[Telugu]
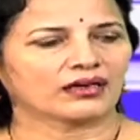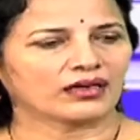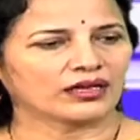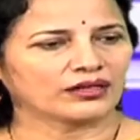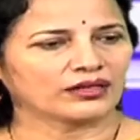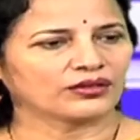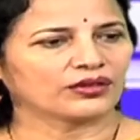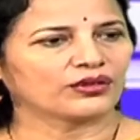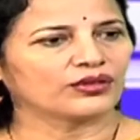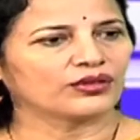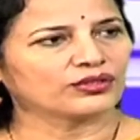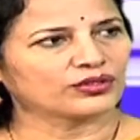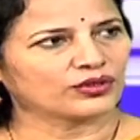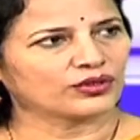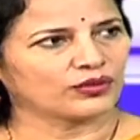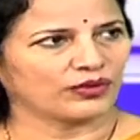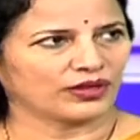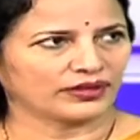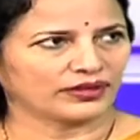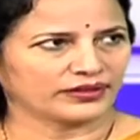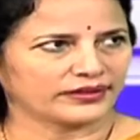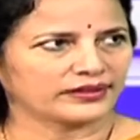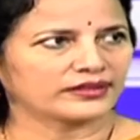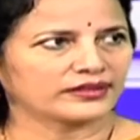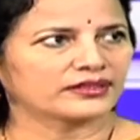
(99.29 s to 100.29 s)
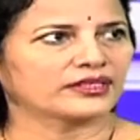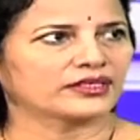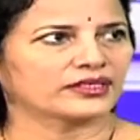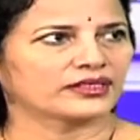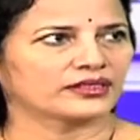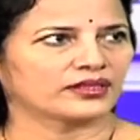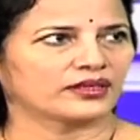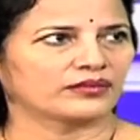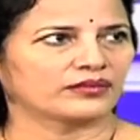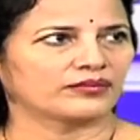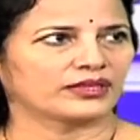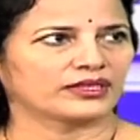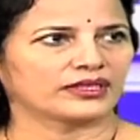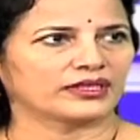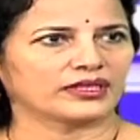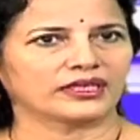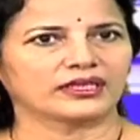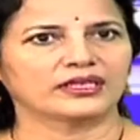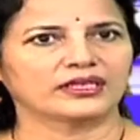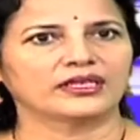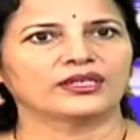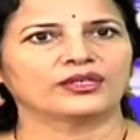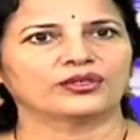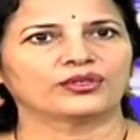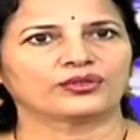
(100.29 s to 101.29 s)
కంటిన్యూస్గా మానిటర్ చేస్తామట
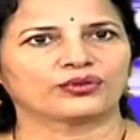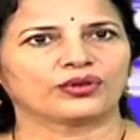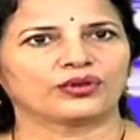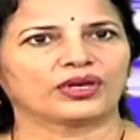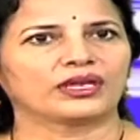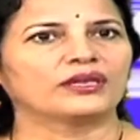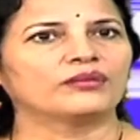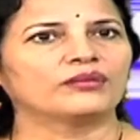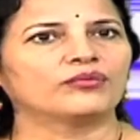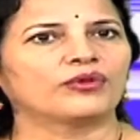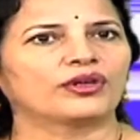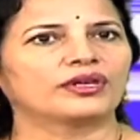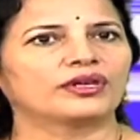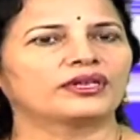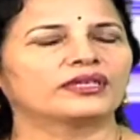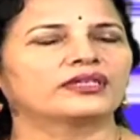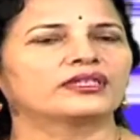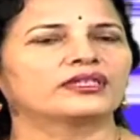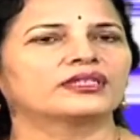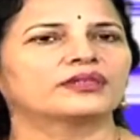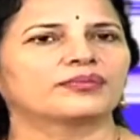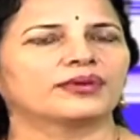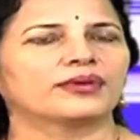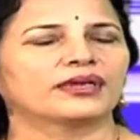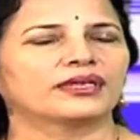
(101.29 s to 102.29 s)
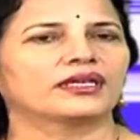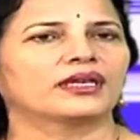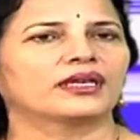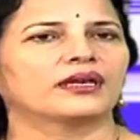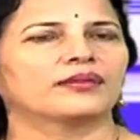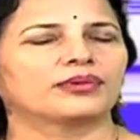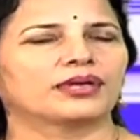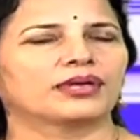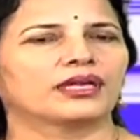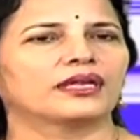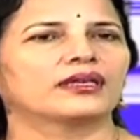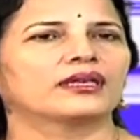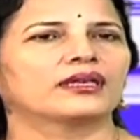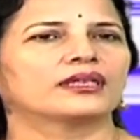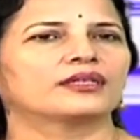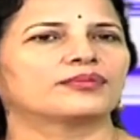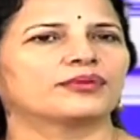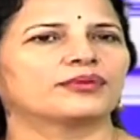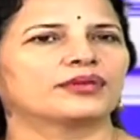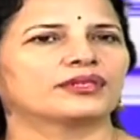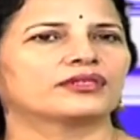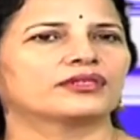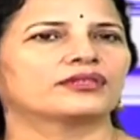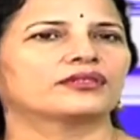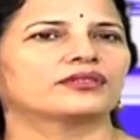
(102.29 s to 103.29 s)
సో అన్ని మానిటర్స్ పెట్టి ఎప్పుడైనా
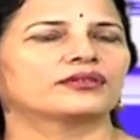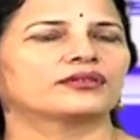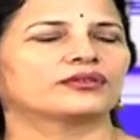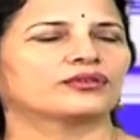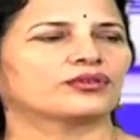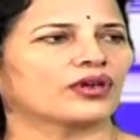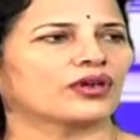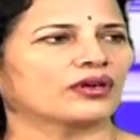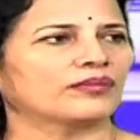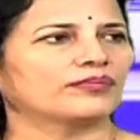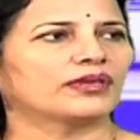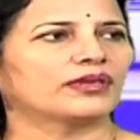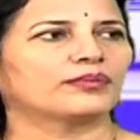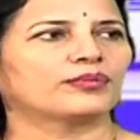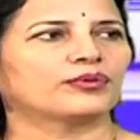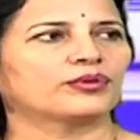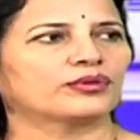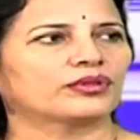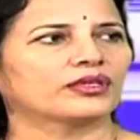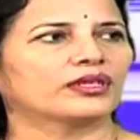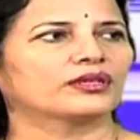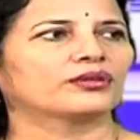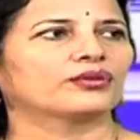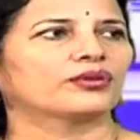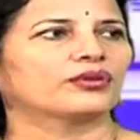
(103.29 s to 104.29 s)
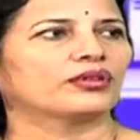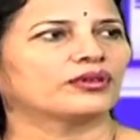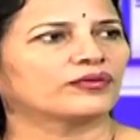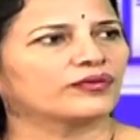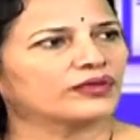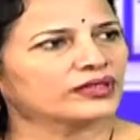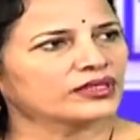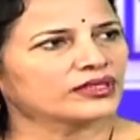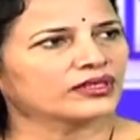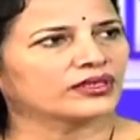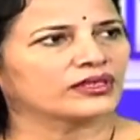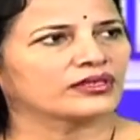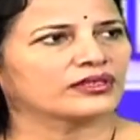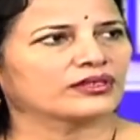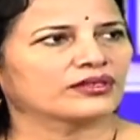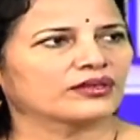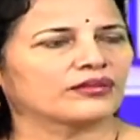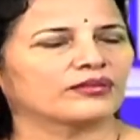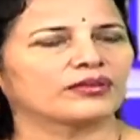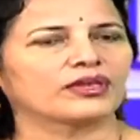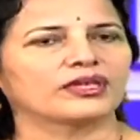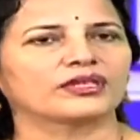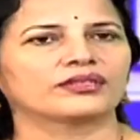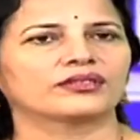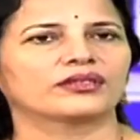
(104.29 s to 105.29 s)
రెస్పిరేషన్స్ స్టాప్ అయిపోతే తొందర ఫిజికల్
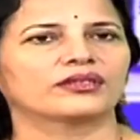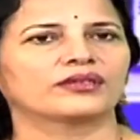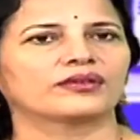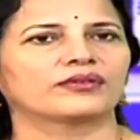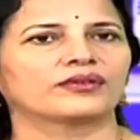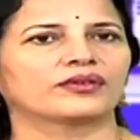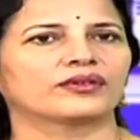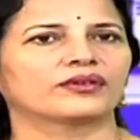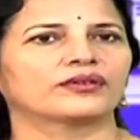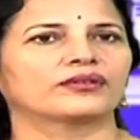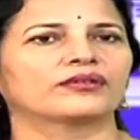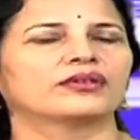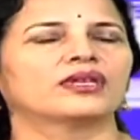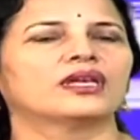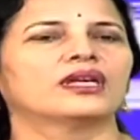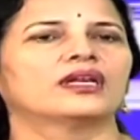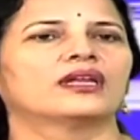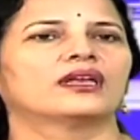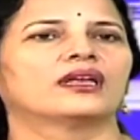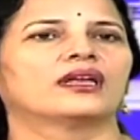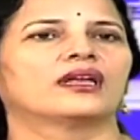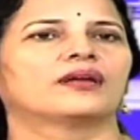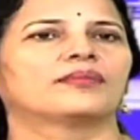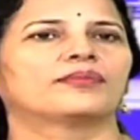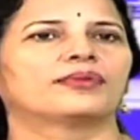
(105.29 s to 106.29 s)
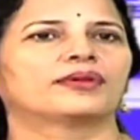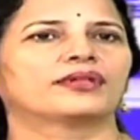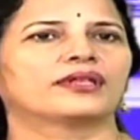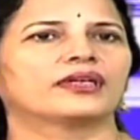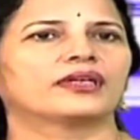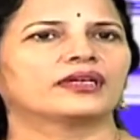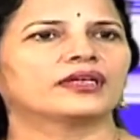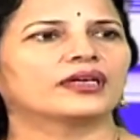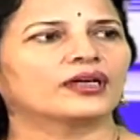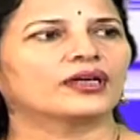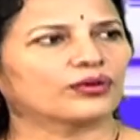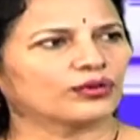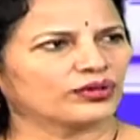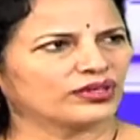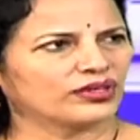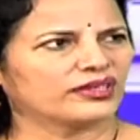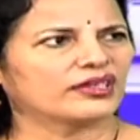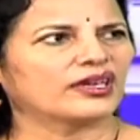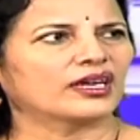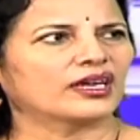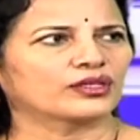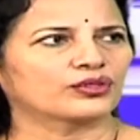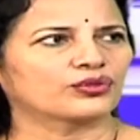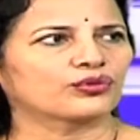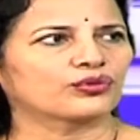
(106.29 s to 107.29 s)
స్టిమ్యులేషన్ ఇవ్వడం లేకపోతే ఇంకా కొన్ని
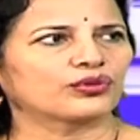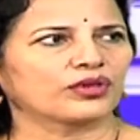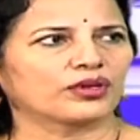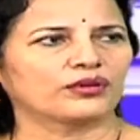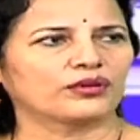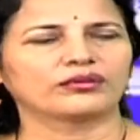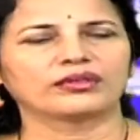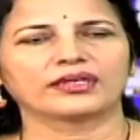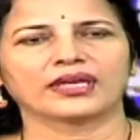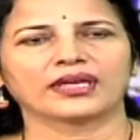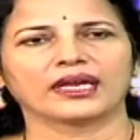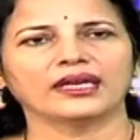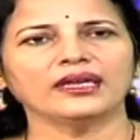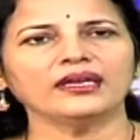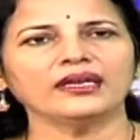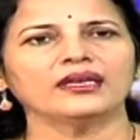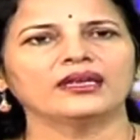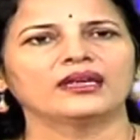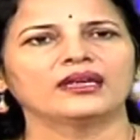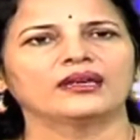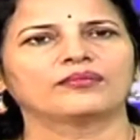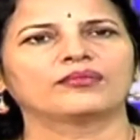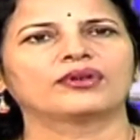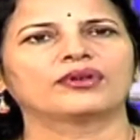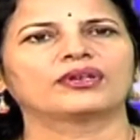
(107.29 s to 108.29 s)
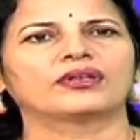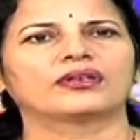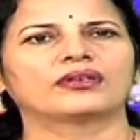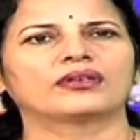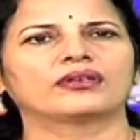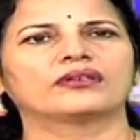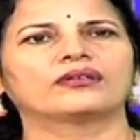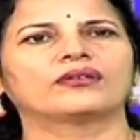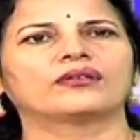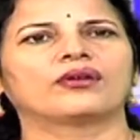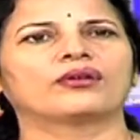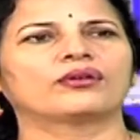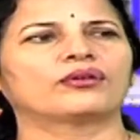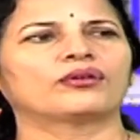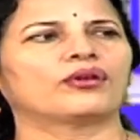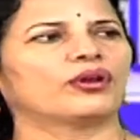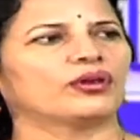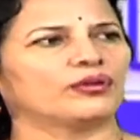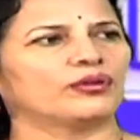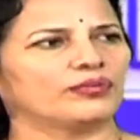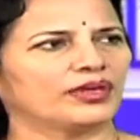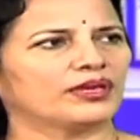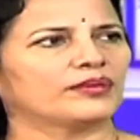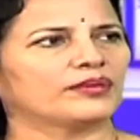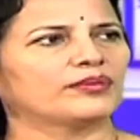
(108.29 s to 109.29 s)
డ్రగ్స్ కూడా ఉంటాయి బట్ నాట్
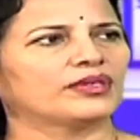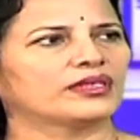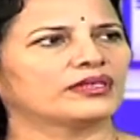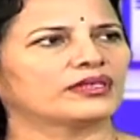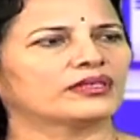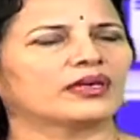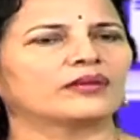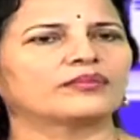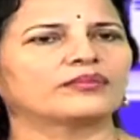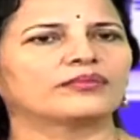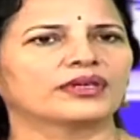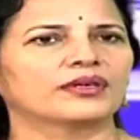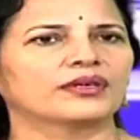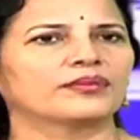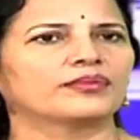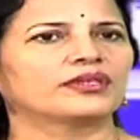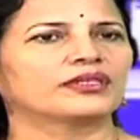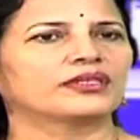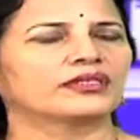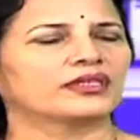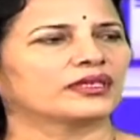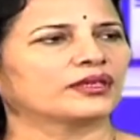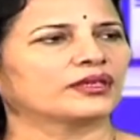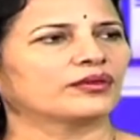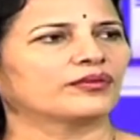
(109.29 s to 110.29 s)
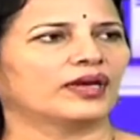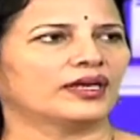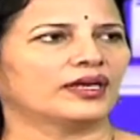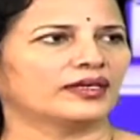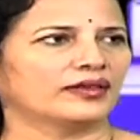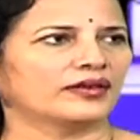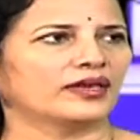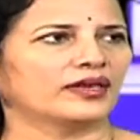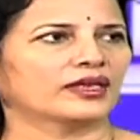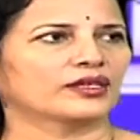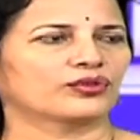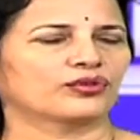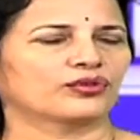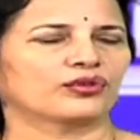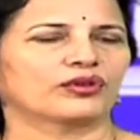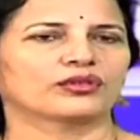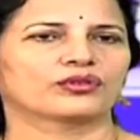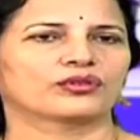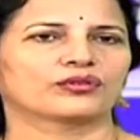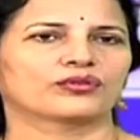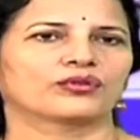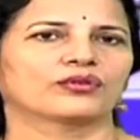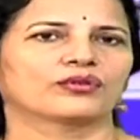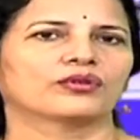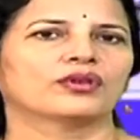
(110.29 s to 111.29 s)
ఆల్ బేబీస్ సమ్ బేబీస్ రిక్వైర్ డ్రగ్స్
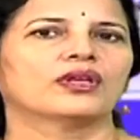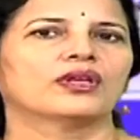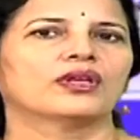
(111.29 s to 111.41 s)
ఆల్సో